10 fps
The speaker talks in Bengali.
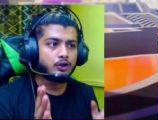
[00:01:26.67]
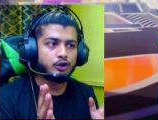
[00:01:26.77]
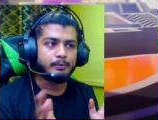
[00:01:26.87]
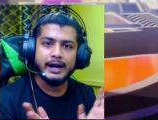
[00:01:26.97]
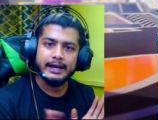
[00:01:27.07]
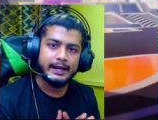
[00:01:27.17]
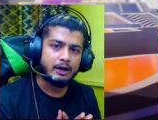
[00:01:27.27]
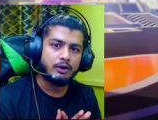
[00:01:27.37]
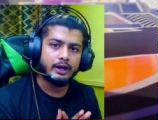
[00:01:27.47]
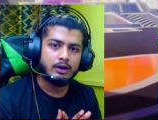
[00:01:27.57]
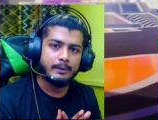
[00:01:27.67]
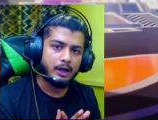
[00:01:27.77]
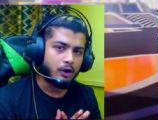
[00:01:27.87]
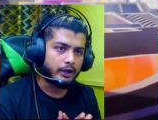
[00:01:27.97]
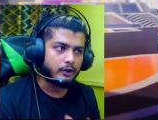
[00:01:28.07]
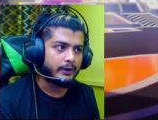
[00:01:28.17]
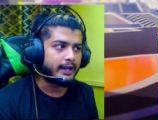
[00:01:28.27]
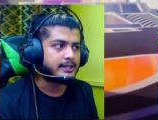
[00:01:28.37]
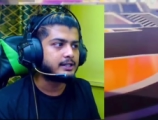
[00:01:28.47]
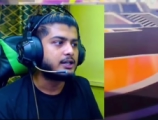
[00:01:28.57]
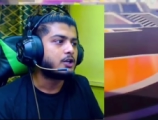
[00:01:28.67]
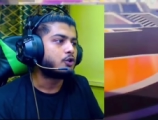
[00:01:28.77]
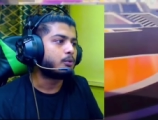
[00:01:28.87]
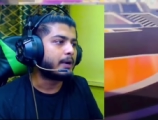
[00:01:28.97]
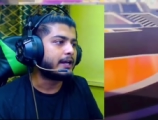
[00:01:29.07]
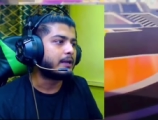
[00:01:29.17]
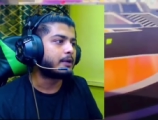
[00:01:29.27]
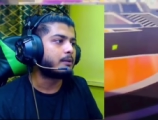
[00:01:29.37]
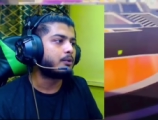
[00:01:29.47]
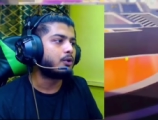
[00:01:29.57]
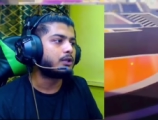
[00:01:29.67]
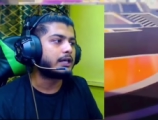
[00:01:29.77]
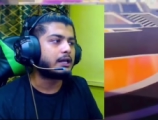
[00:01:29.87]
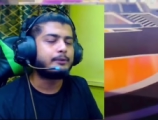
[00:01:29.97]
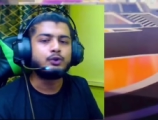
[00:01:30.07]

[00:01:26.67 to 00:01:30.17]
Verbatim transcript: তো ভাইয়ের অ্যাকাউন্ট এখন আমার লগ হয়ে গেছে তো ভাই আমাকে বললো দাদা আমি